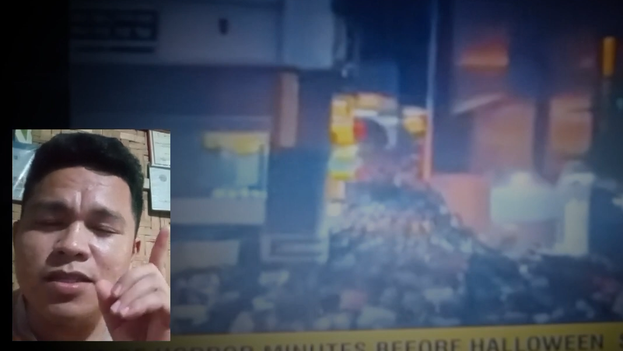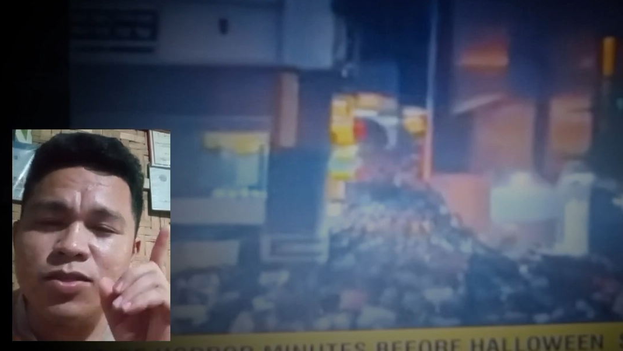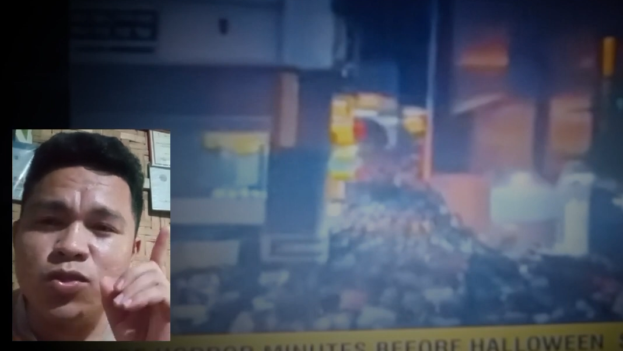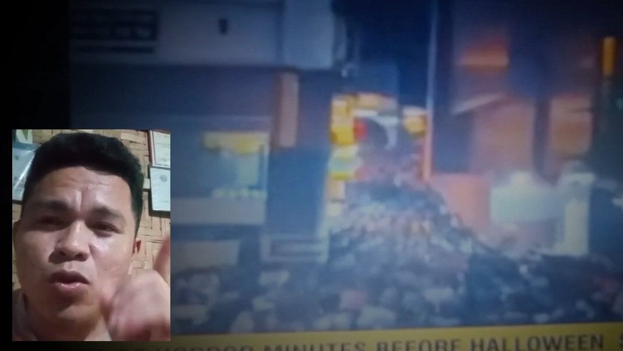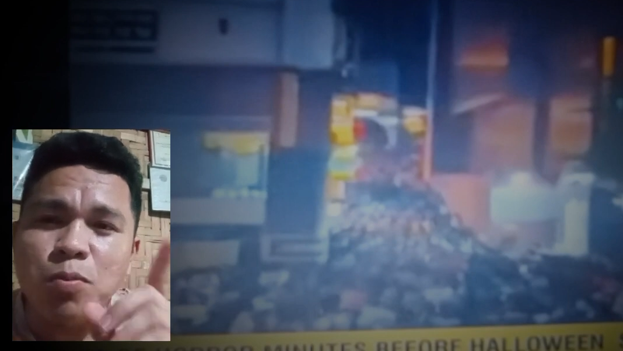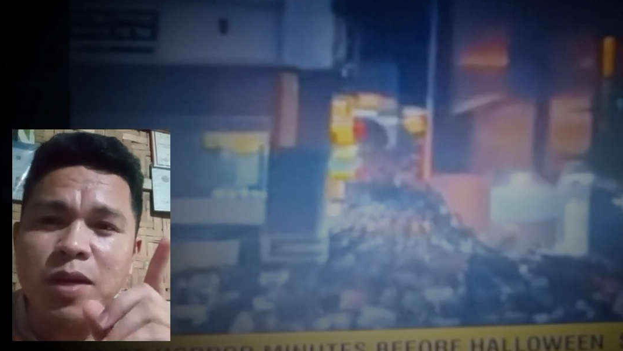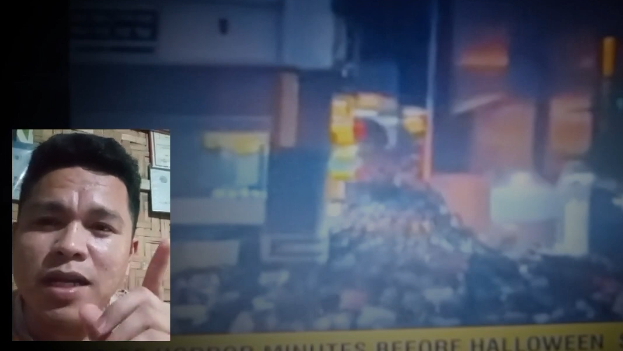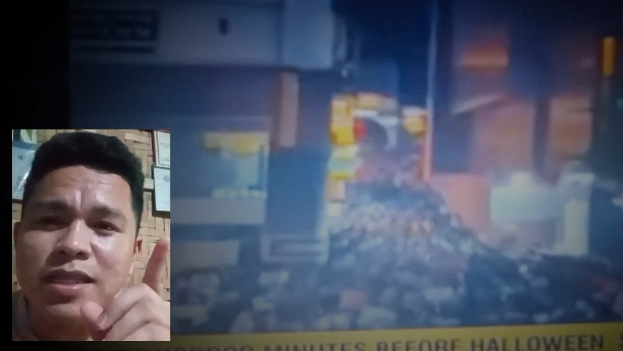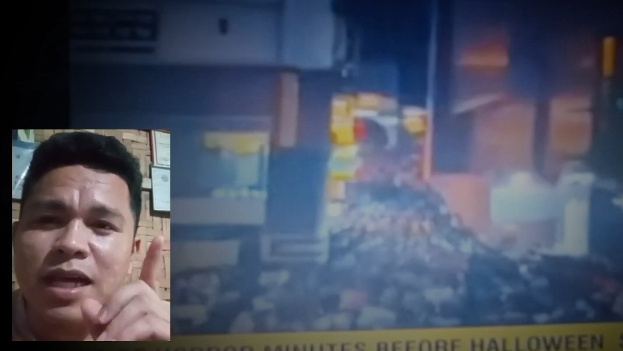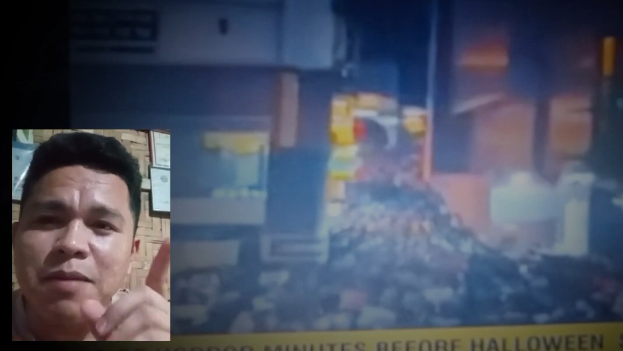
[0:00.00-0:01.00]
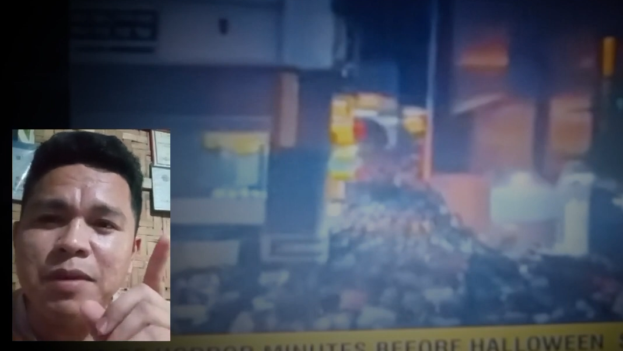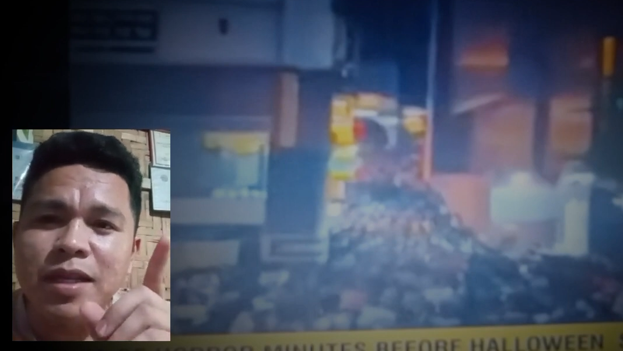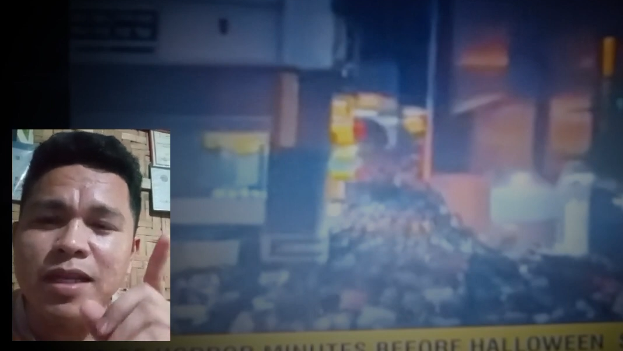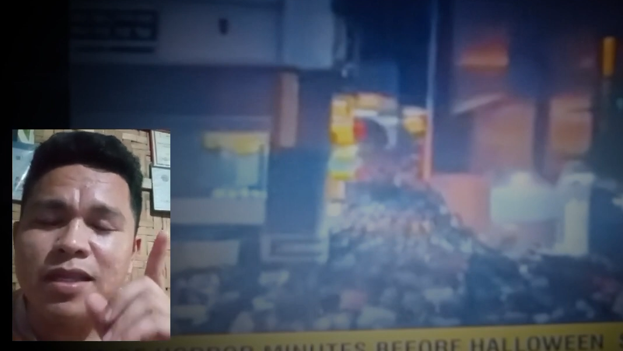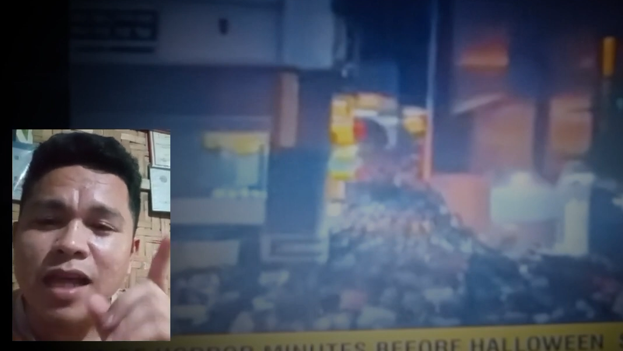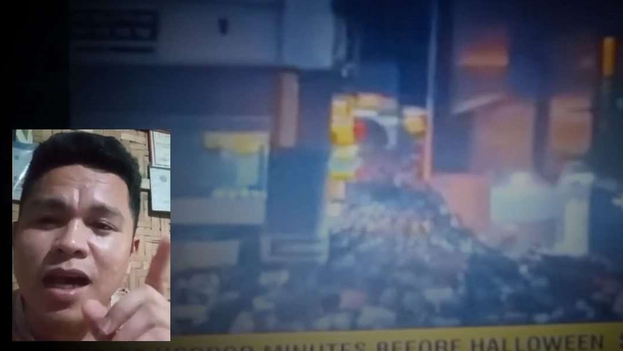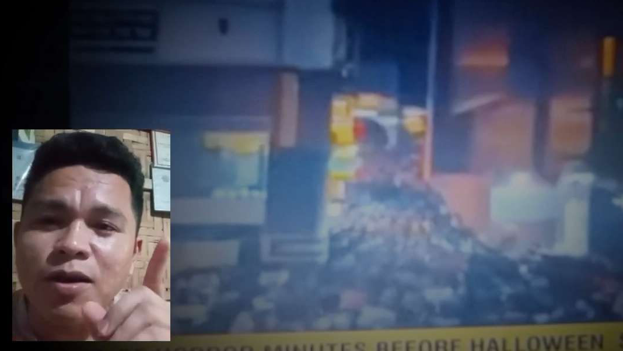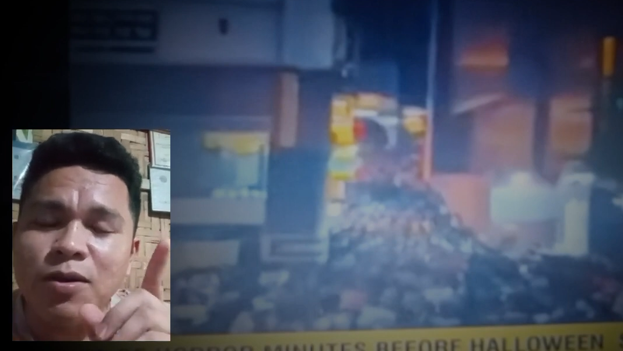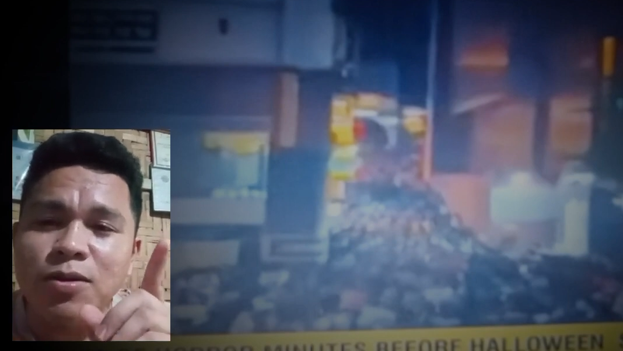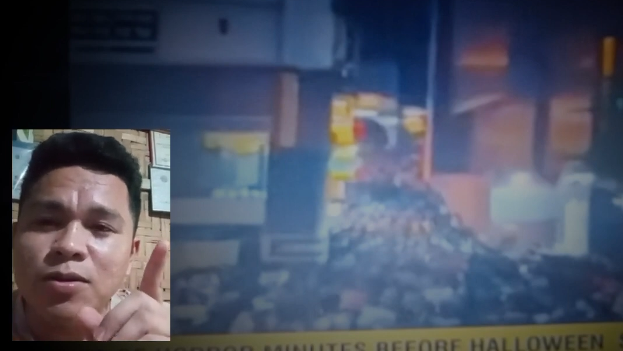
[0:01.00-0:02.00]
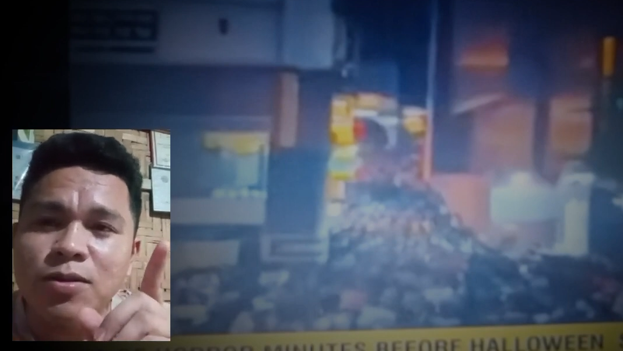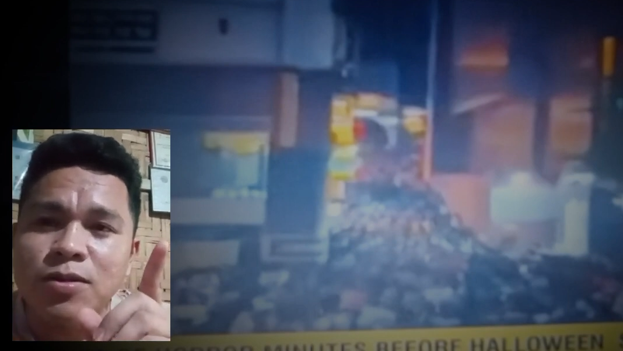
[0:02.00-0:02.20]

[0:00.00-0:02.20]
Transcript: sobrang dami ng tao.